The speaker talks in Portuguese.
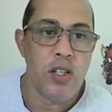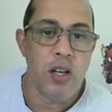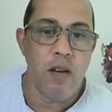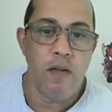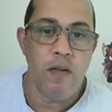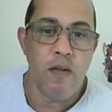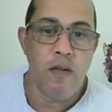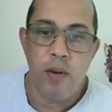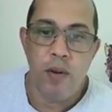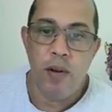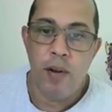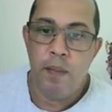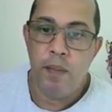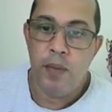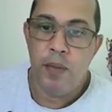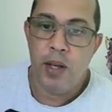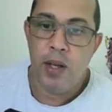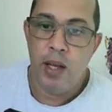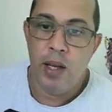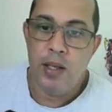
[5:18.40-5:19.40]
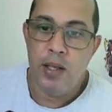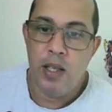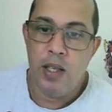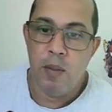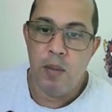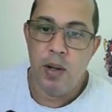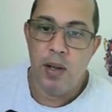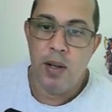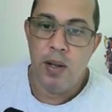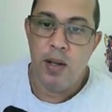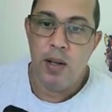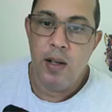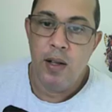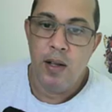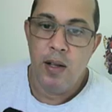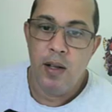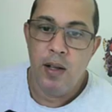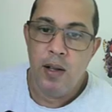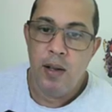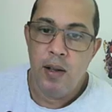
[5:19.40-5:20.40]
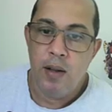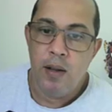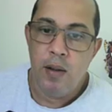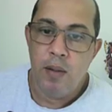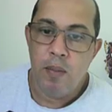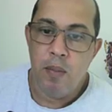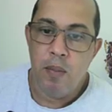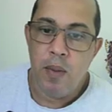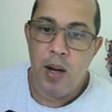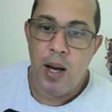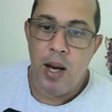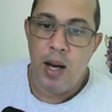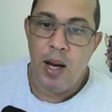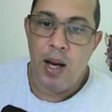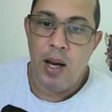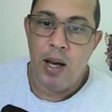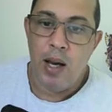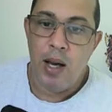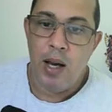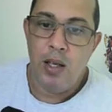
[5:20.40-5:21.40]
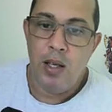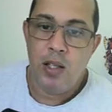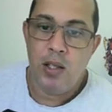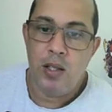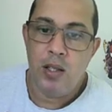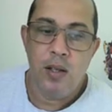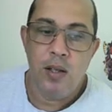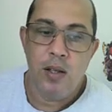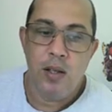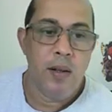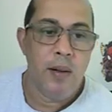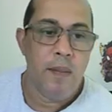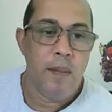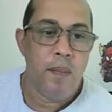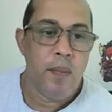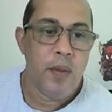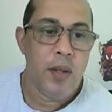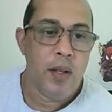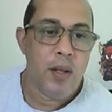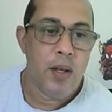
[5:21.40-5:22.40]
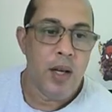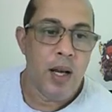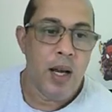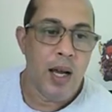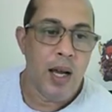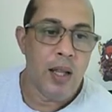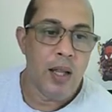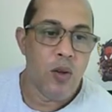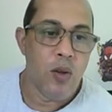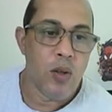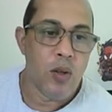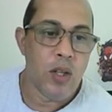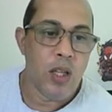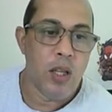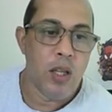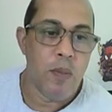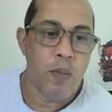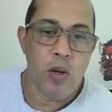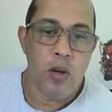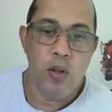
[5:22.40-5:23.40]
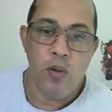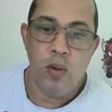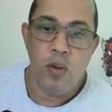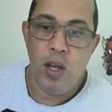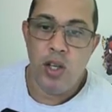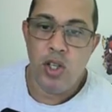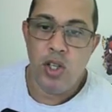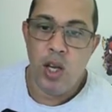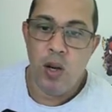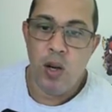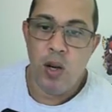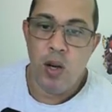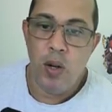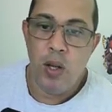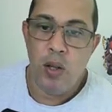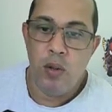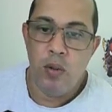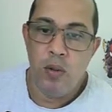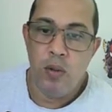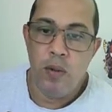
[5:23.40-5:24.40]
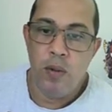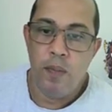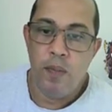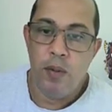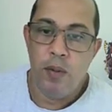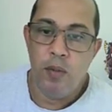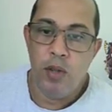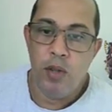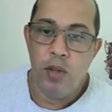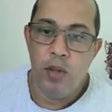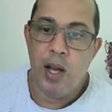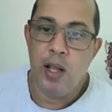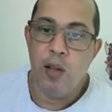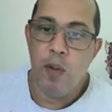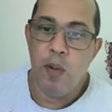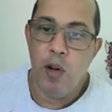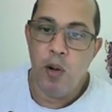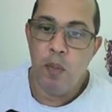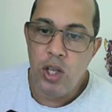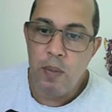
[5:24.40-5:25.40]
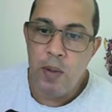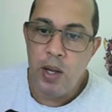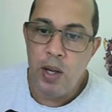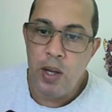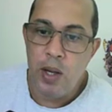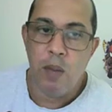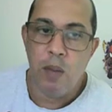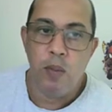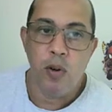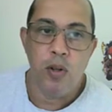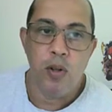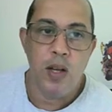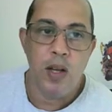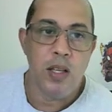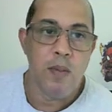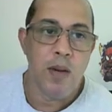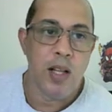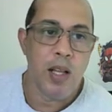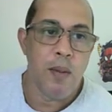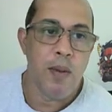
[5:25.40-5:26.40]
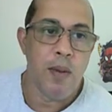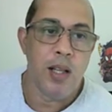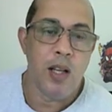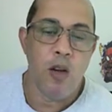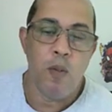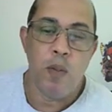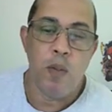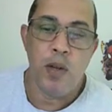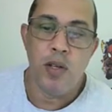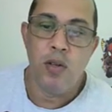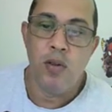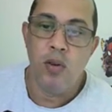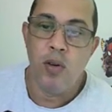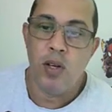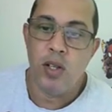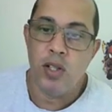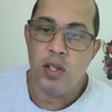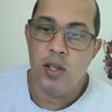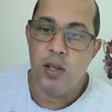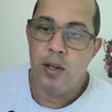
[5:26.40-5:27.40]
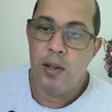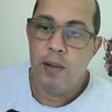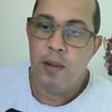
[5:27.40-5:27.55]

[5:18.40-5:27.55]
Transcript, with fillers: o 2 somado com 2, somado com 1, um, somado com mais 1, um, somado com mais 1. Um. São 5 notas, não é isso? Pronto. Então, a média ponderada vai ser o quê?